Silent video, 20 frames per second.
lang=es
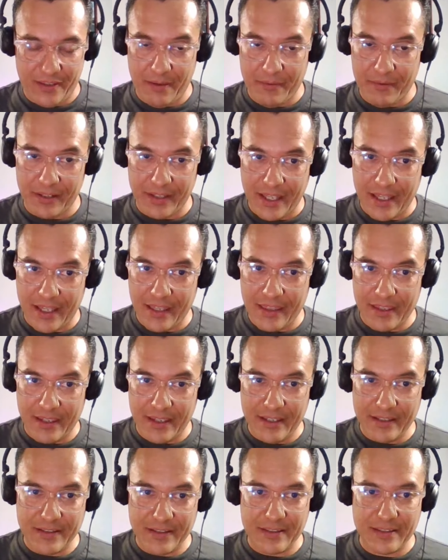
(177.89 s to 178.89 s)
de verdad
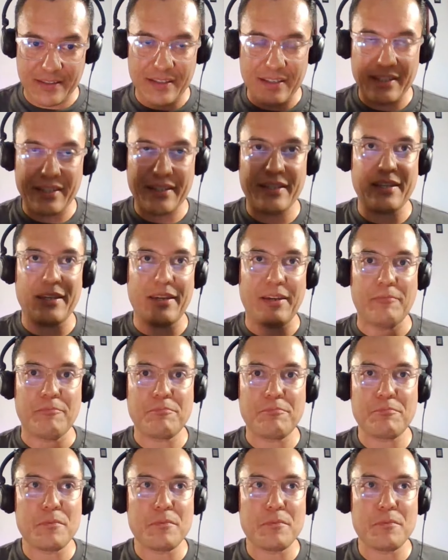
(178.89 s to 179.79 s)
es eh,